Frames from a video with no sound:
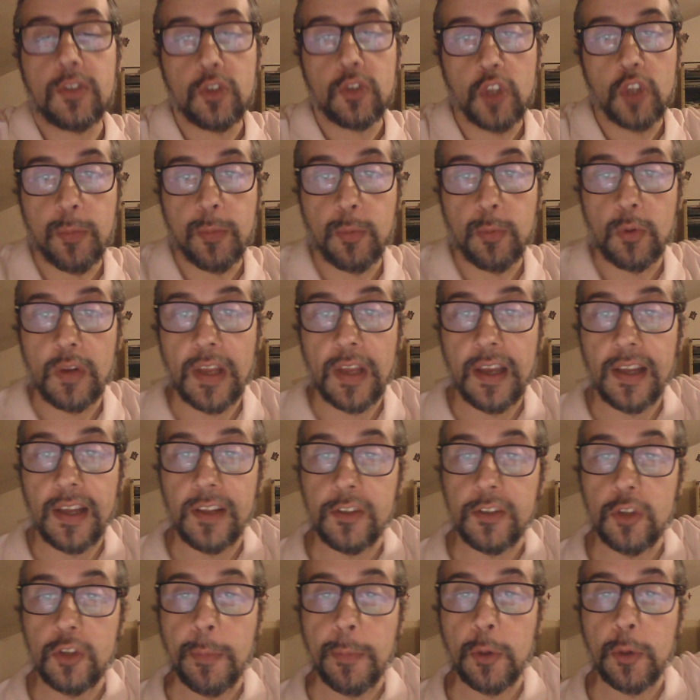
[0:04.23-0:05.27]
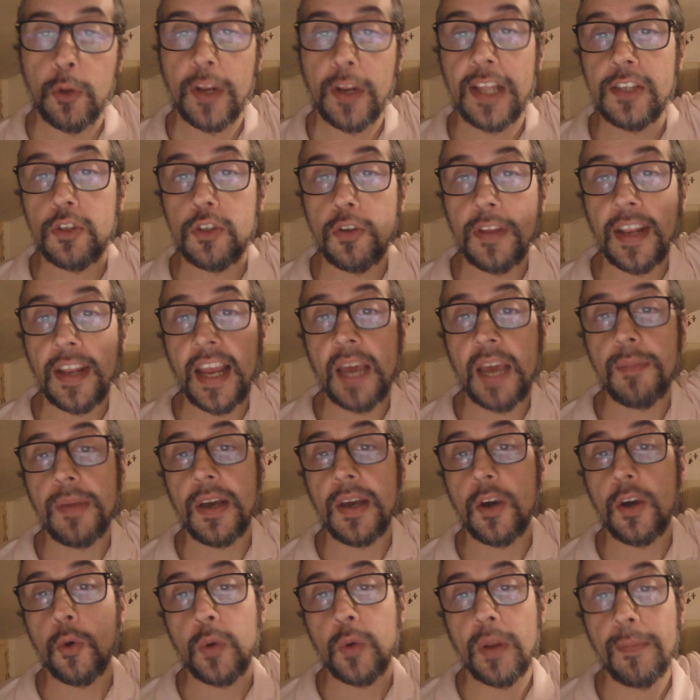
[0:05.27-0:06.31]
Dopo, dopo, Lorenzo
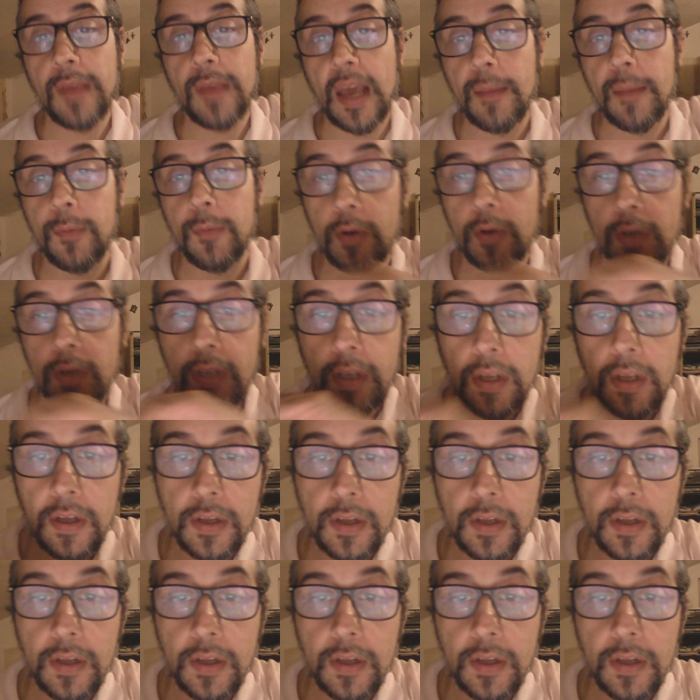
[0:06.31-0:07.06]
d'Arabia, ora abbiamo